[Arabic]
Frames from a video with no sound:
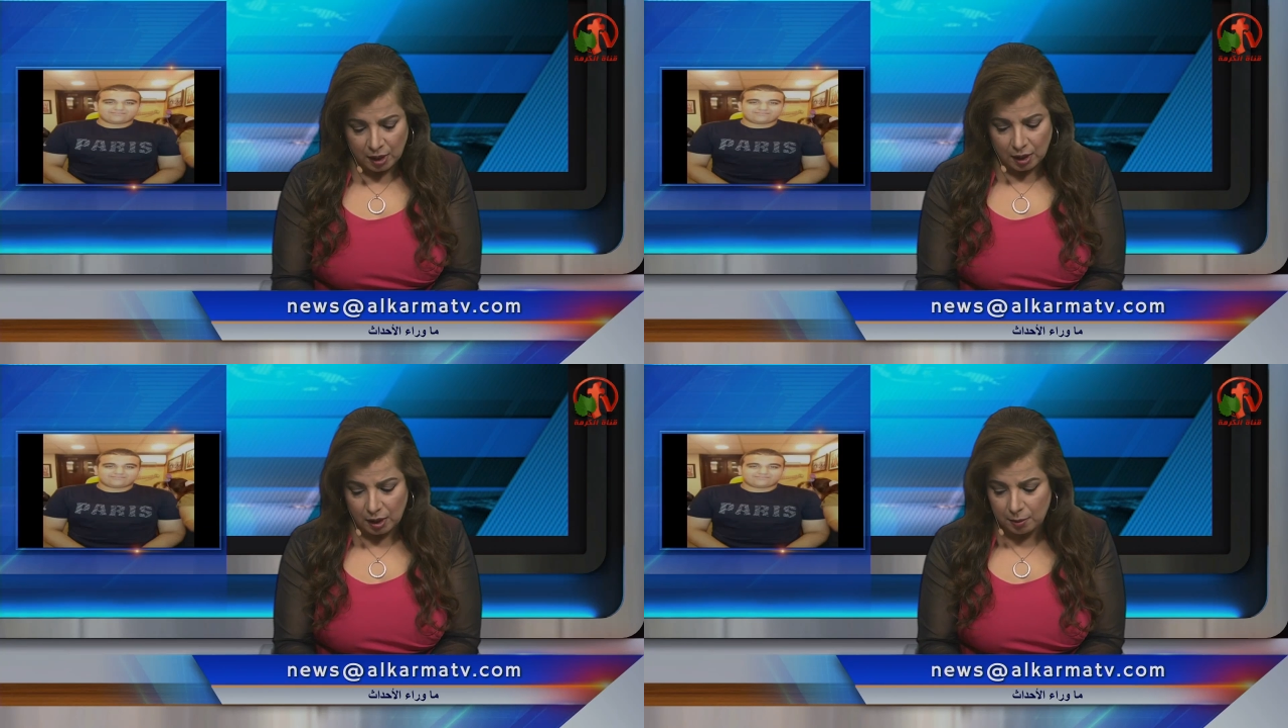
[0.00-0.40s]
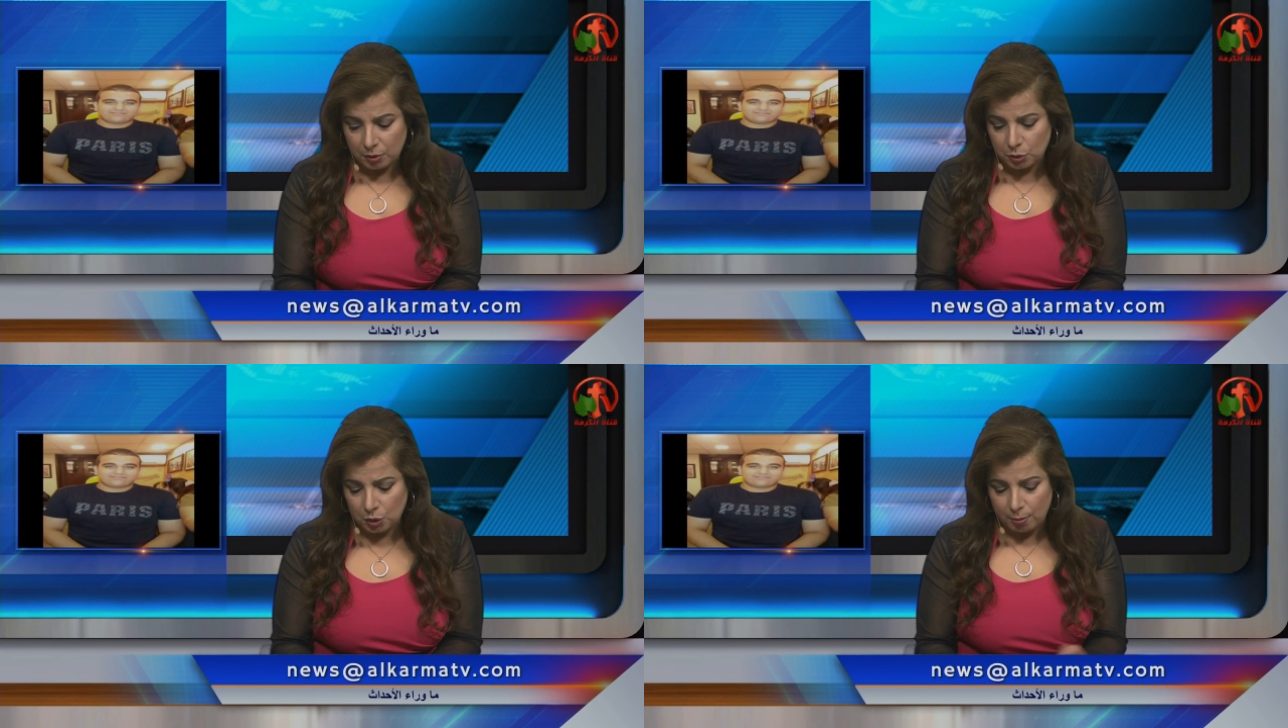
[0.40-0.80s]
آه،
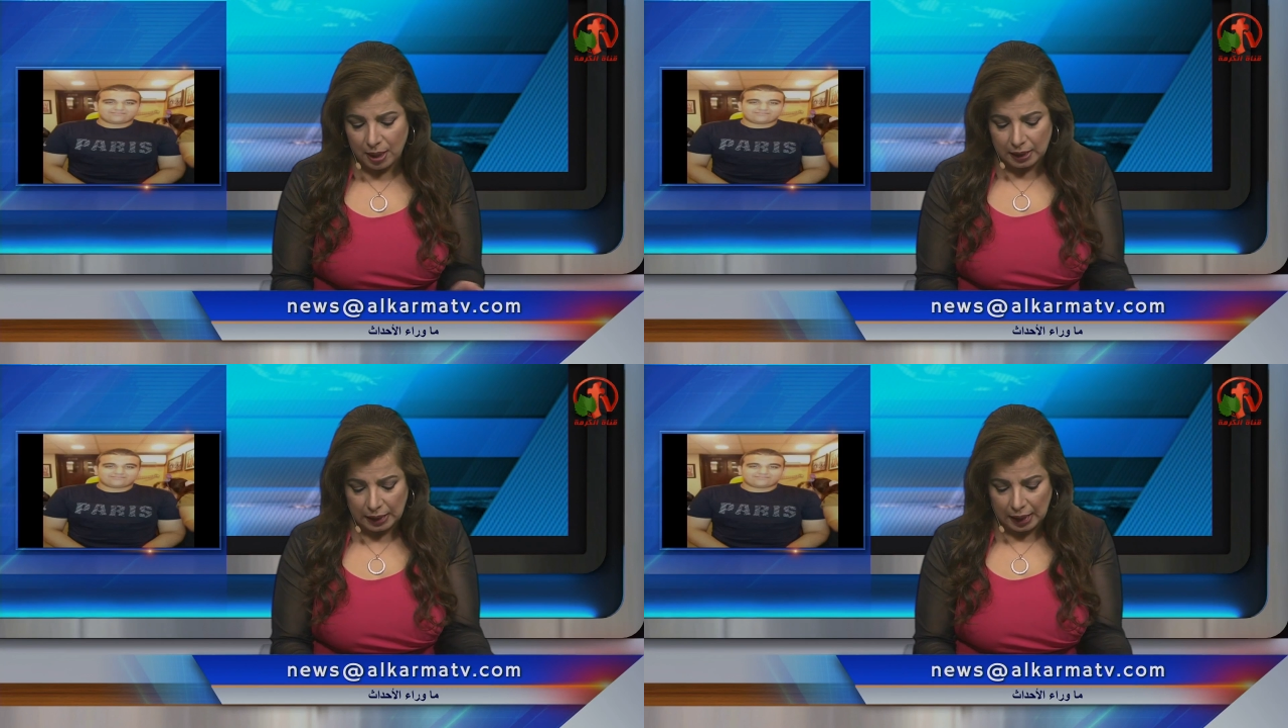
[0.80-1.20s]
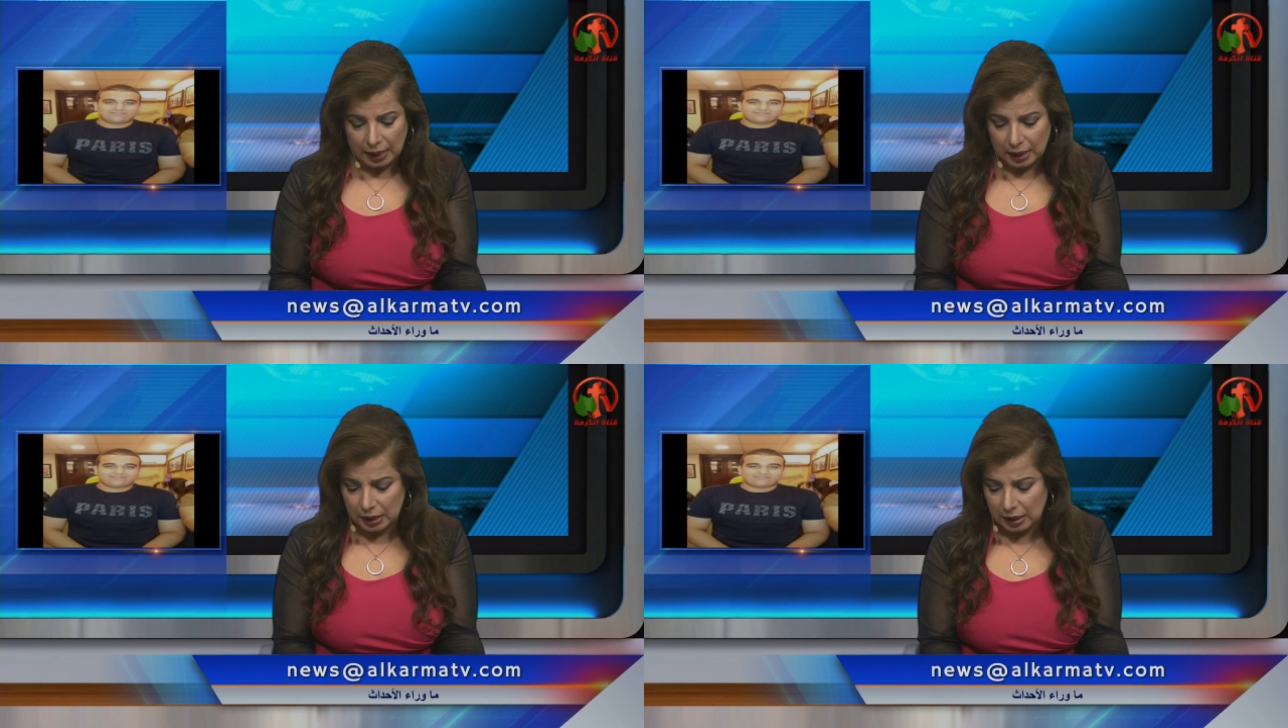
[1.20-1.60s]
نروح بقى
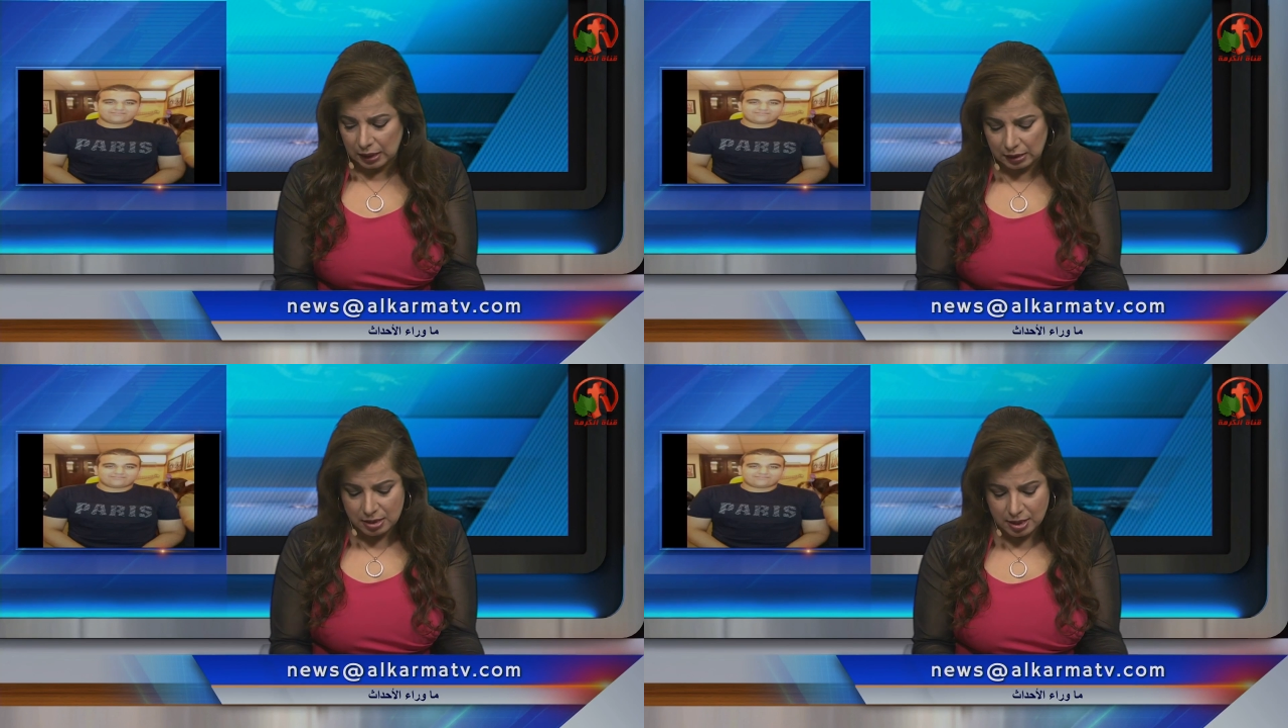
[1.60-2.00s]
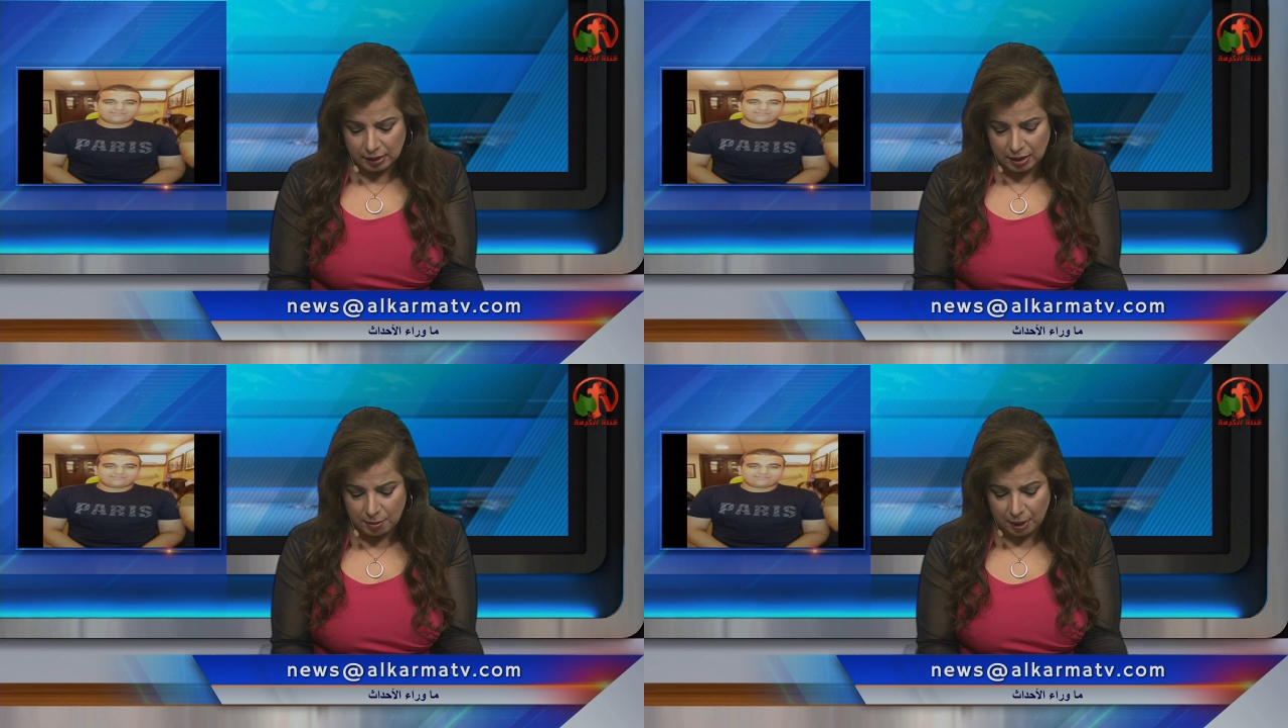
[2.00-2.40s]
للحاله
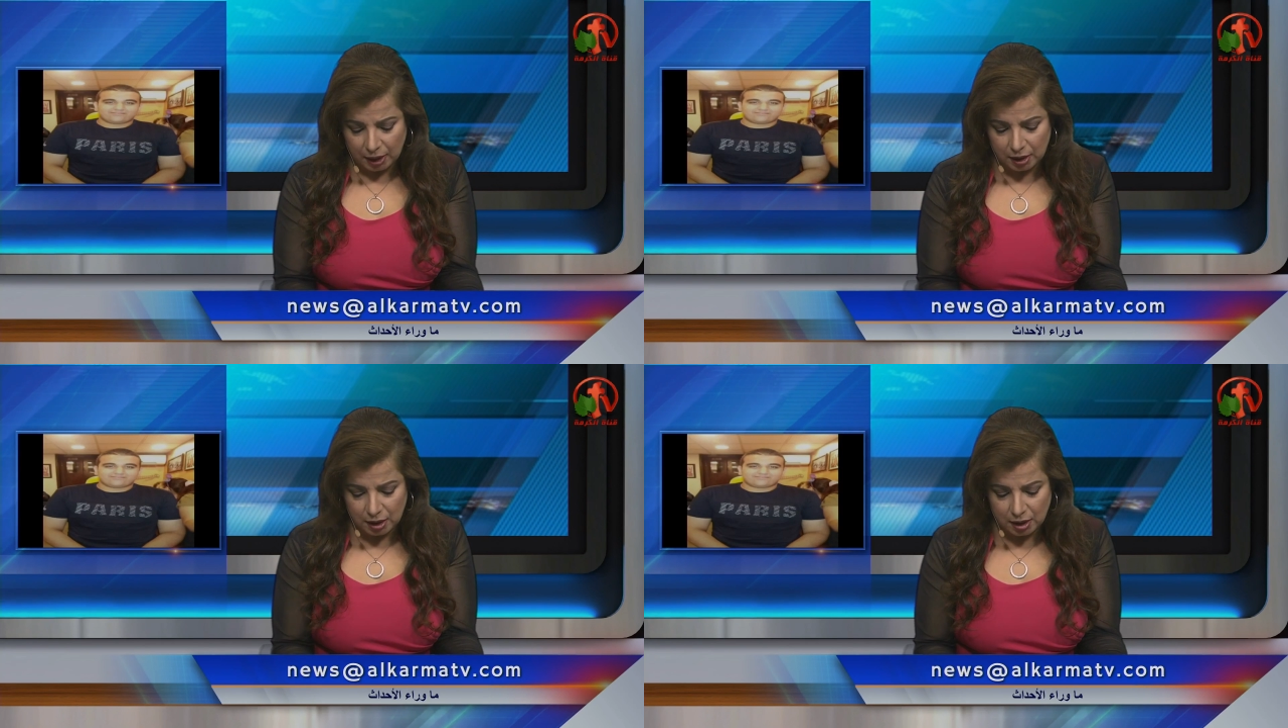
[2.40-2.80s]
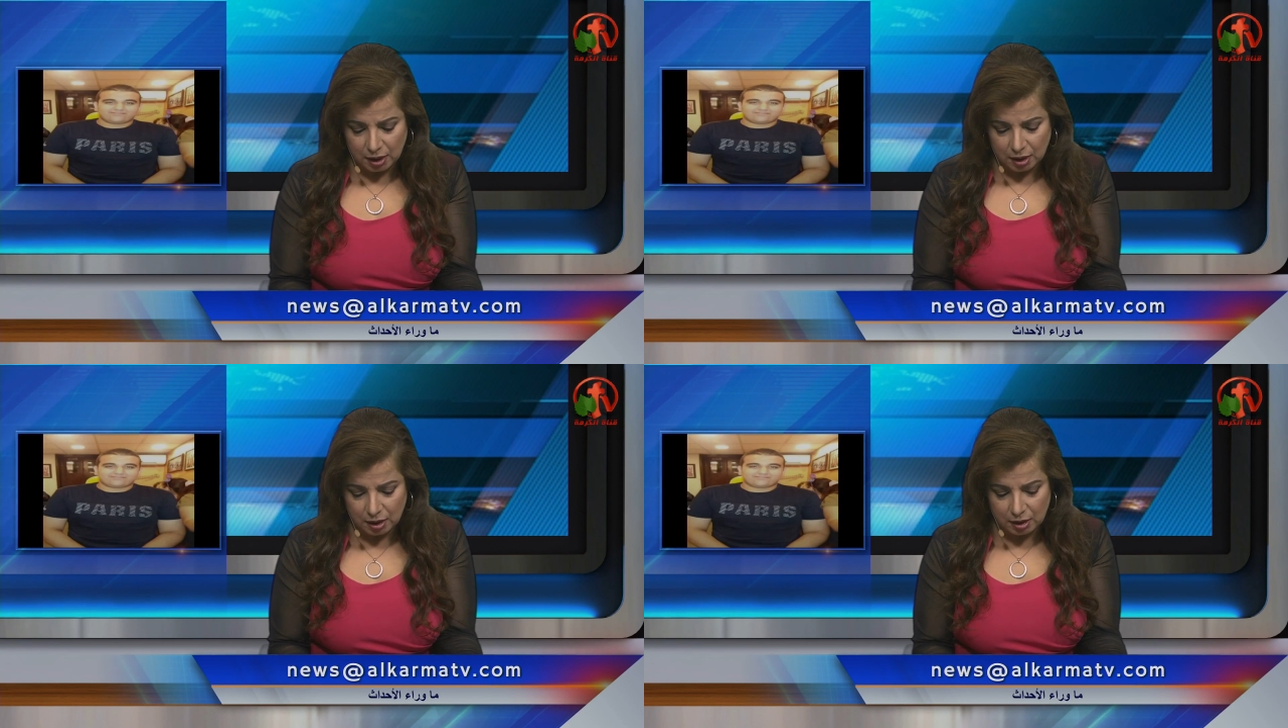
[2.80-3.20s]
الانسانيه
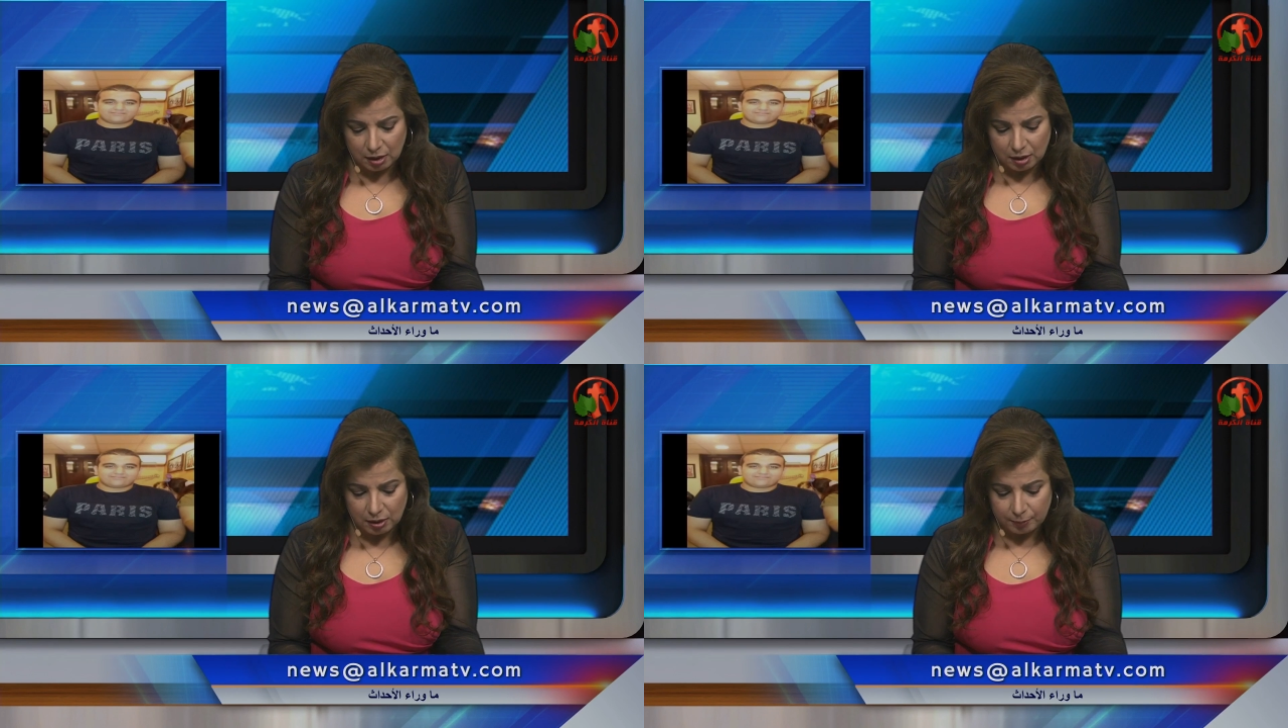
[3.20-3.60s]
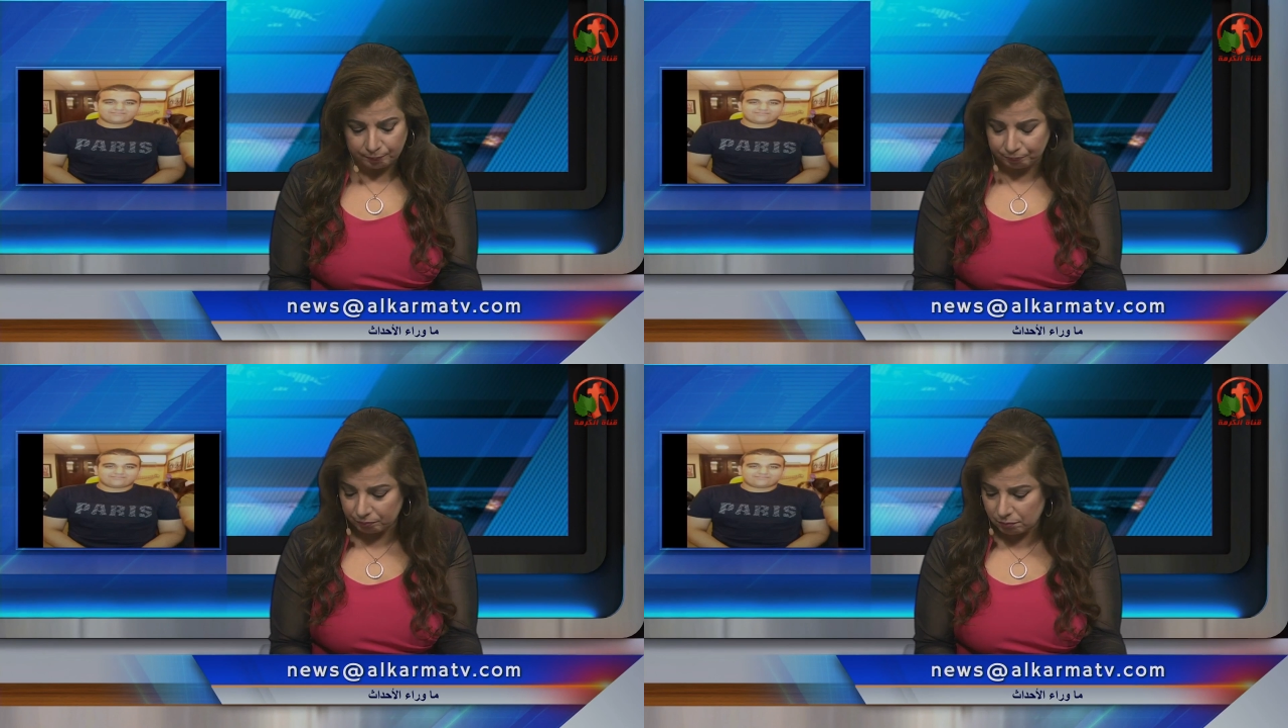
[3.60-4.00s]
معانا آه,